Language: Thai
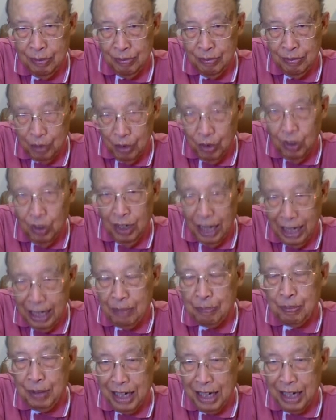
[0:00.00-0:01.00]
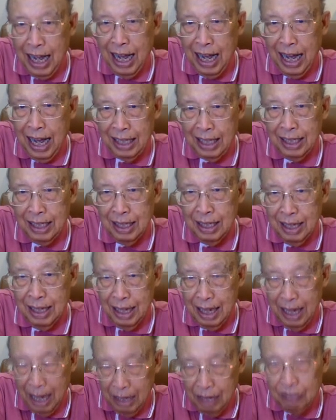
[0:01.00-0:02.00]
เนาะอันนั้นเป็นอาหาร
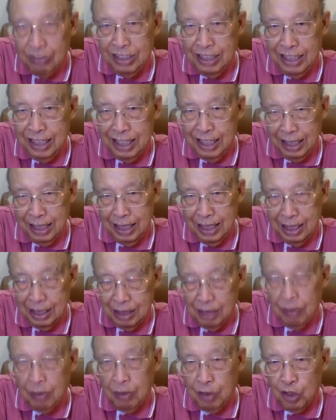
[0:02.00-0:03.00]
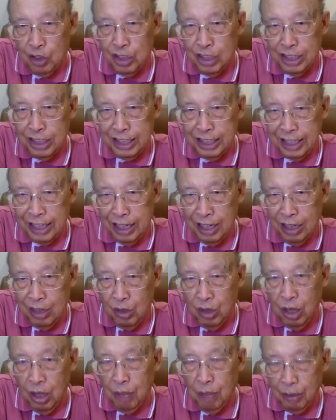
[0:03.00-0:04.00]
อันวิเศษสำหรับแนวคิดที่ใจเขา
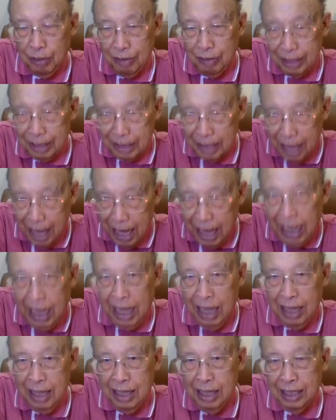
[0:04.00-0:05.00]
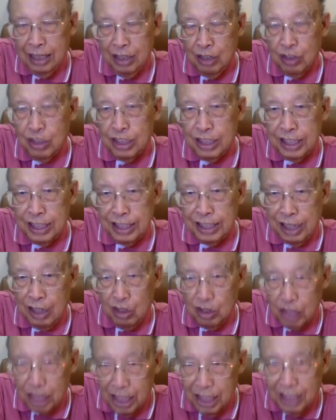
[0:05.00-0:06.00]
เพื่นว่าถ้าแนวคิดที่ใจเขา
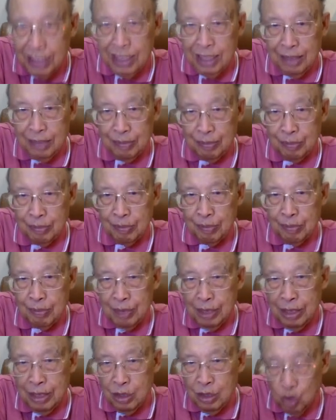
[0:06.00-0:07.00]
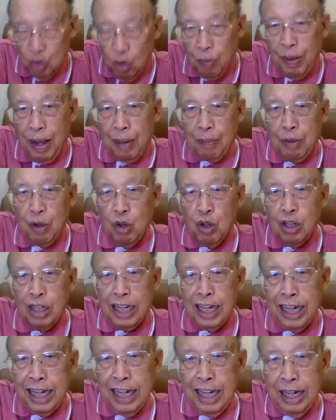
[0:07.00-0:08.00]
จเจริญ สุขภาพเขาก็
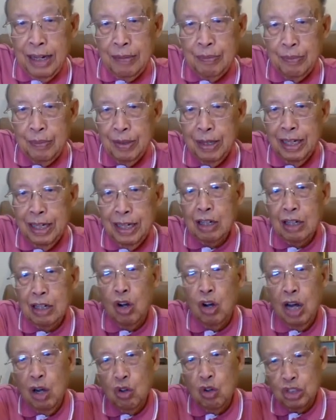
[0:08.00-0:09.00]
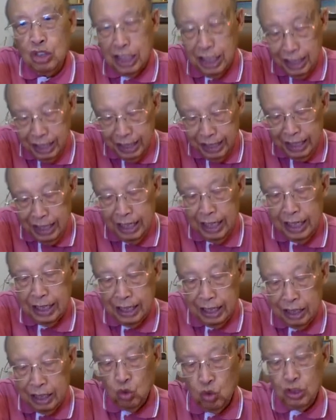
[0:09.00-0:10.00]
แข็งแรงและก็เขาก็เจริญดีใน
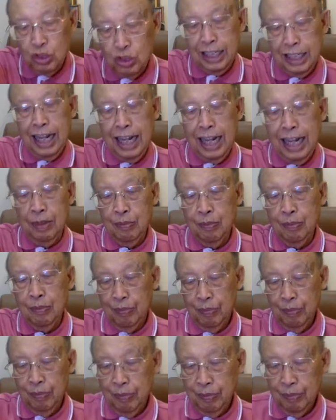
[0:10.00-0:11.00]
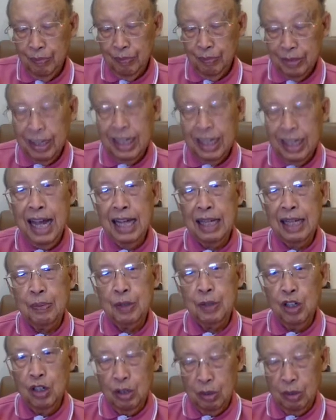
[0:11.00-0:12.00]
ทุกสิ่งได้ง่ายๆ
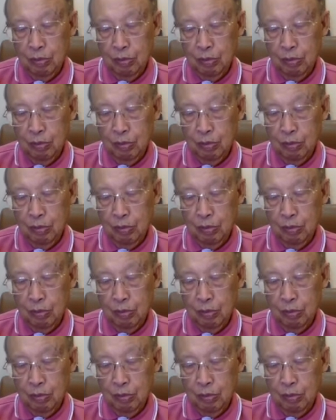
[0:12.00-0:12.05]
พี่น้อง